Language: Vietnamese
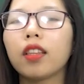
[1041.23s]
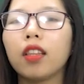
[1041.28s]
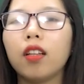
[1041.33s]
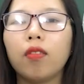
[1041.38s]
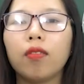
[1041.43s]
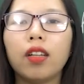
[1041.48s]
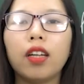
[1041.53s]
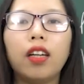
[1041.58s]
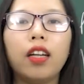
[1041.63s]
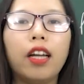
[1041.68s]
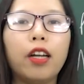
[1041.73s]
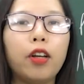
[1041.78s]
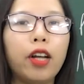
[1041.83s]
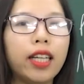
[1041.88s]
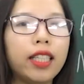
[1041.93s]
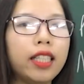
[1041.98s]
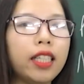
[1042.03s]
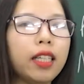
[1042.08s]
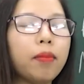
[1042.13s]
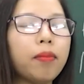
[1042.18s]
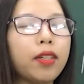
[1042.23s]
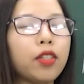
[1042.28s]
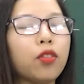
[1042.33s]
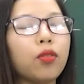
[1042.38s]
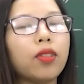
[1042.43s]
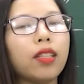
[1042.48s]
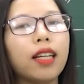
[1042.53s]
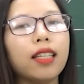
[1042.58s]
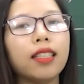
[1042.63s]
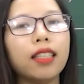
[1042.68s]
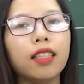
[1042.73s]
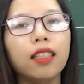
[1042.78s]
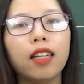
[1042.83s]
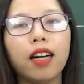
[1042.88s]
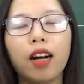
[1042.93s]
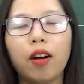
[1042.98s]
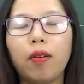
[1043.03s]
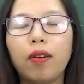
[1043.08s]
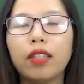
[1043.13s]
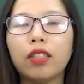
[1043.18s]
đồng thời là đoạn trích mà chúng ta sẽ được
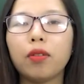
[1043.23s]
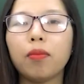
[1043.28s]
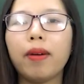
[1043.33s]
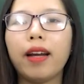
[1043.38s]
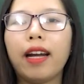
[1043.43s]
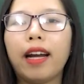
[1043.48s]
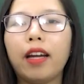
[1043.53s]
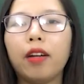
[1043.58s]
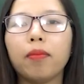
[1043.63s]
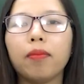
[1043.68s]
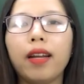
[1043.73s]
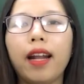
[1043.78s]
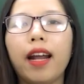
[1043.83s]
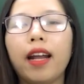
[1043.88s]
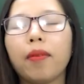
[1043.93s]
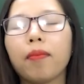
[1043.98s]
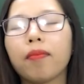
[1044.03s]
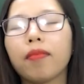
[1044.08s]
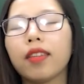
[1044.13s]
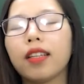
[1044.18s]
học ở trong bài ngày hôm nay.